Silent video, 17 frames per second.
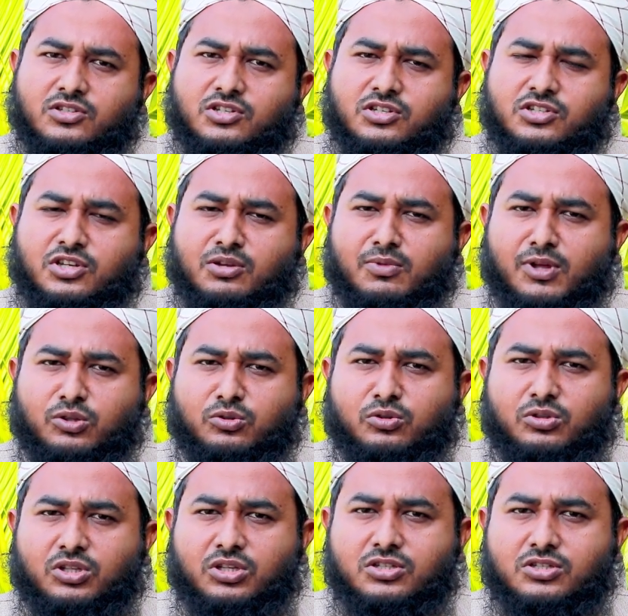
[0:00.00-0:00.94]
যে
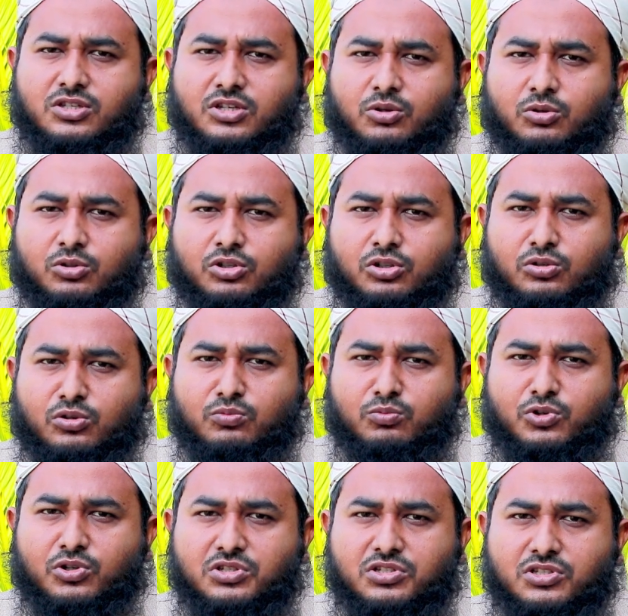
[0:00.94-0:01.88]
সীমান্ত দিয়েছে
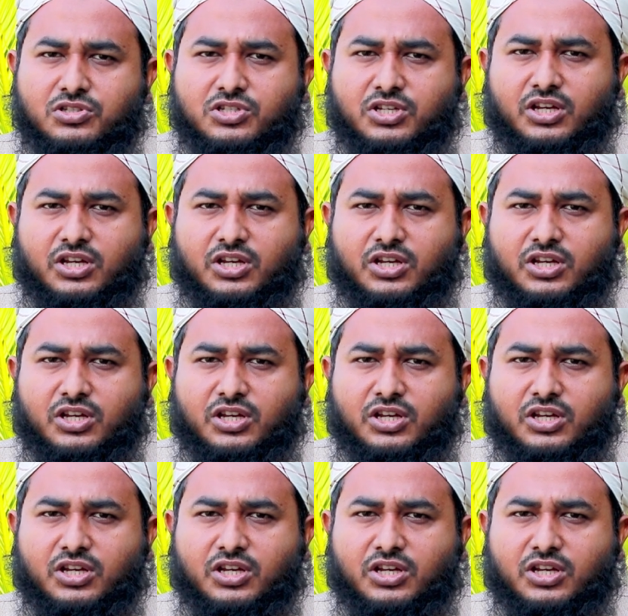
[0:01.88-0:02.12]
অতিক্রম করেছে